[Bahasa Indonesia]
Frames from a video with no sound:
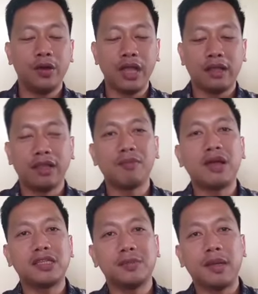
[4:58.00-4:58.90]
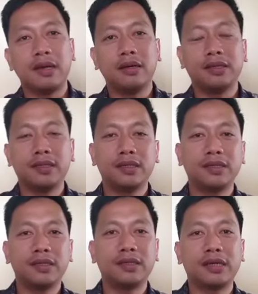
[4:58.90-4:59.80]
oh iya, terima kasih pak e,
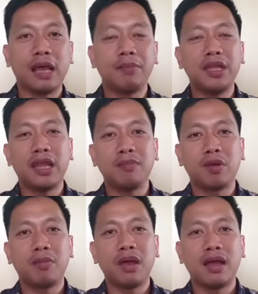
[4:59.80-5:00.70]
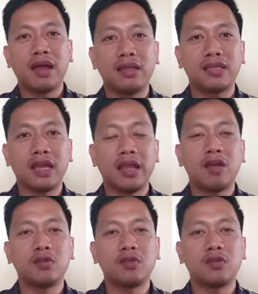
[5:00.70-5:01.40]
kami dari perbankan syariah